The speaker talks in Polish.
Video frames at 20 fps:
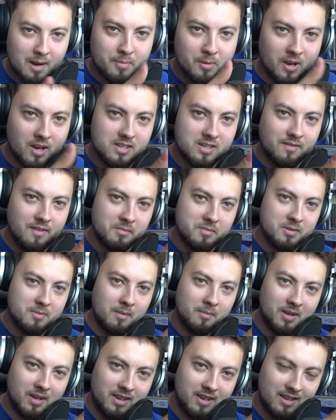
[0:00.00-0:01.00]
Ale pokażę wam, że
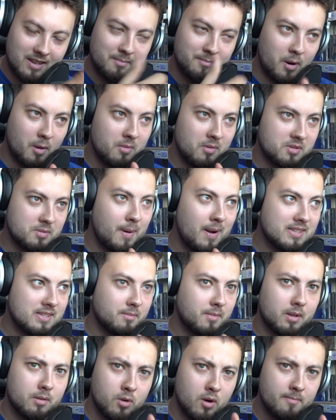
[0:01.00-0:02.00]
mam taki jeden problem z palcem.
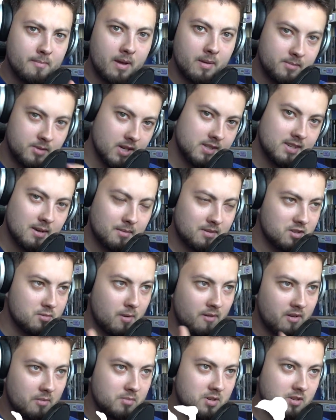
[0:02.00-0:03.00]
Kiedy byłem małym dzieckiem, kiedyś
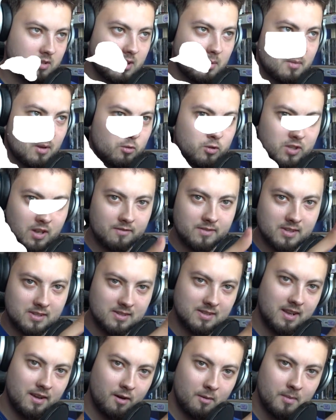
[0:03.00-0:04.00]
bawiłem się gdzieś tam na huśtawce ze
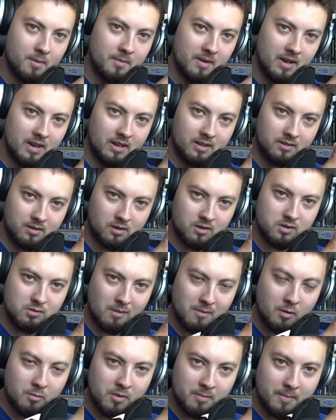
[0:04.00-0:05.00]
znajomym, to
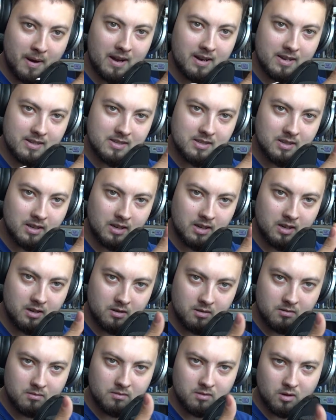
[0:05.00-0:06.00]
złamał mi palec
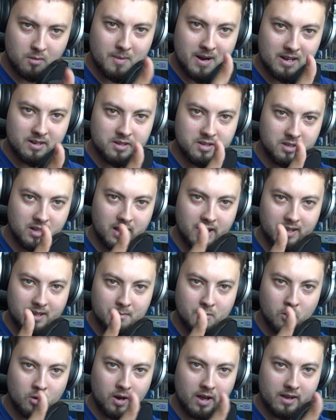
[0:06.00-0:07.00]
i normalnie się daje
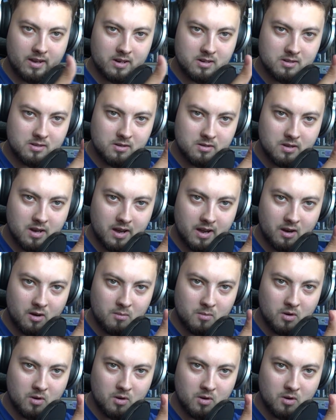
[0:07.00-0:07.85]
tam okejkę czy coś, a ja go